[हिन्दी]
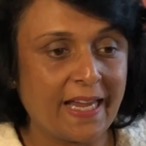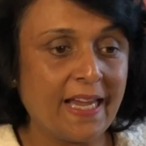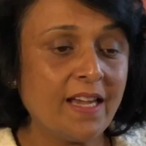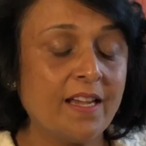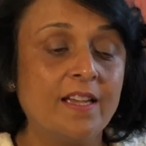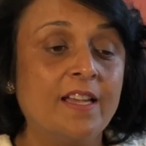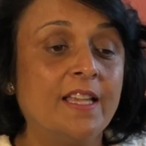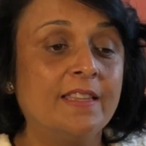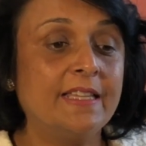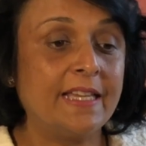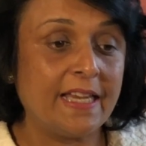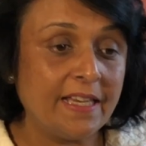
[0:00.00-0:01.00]
एक
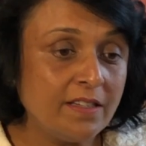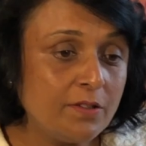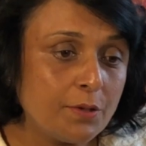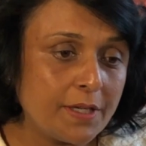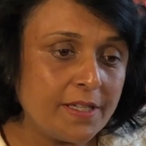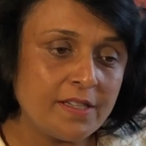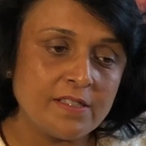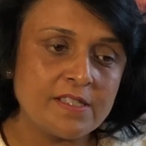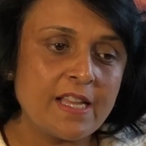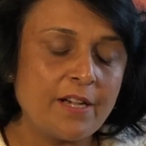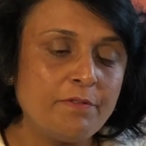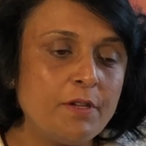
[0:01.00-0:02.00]
the ingredients
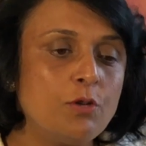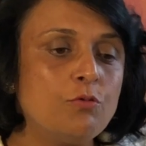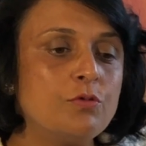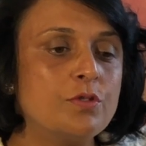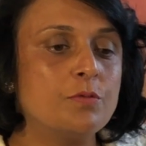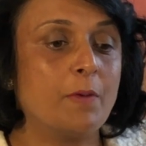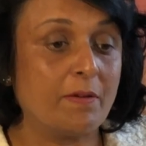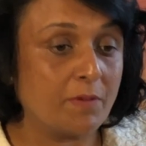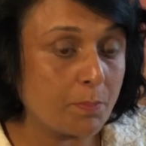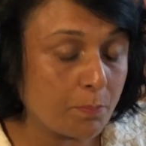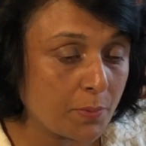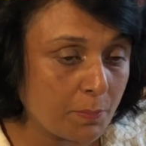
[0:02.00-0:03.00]
that we use when we
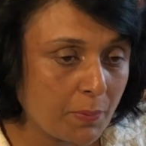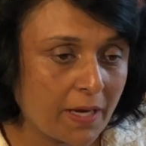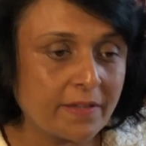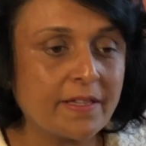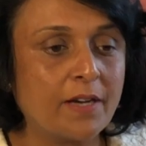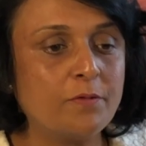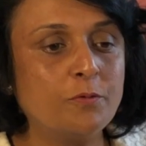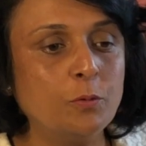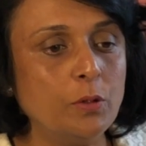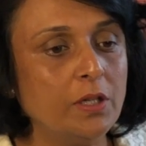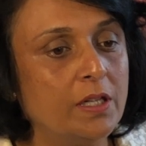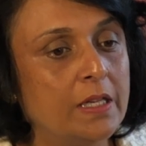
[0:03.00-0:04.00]
prepare that food.